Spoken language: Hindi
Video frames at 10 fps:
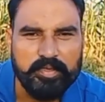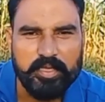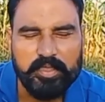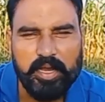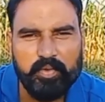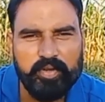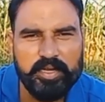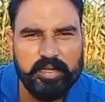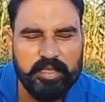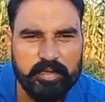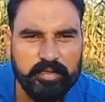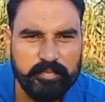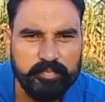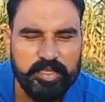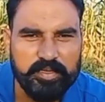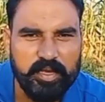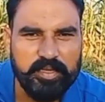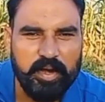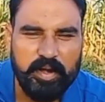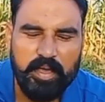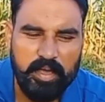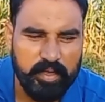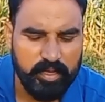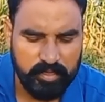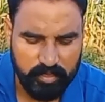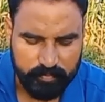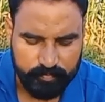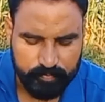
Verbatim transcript: सत्रह क्विंटल तक इसका झाड़ आ गया था